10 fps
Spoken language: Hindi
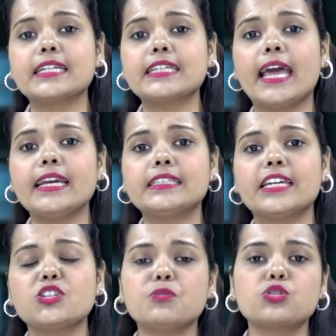लगता है कि
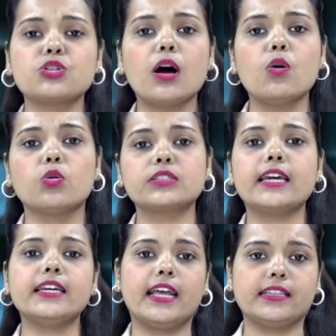देश में चुनाव होते
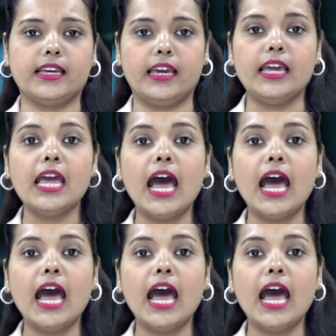ही रहते हैं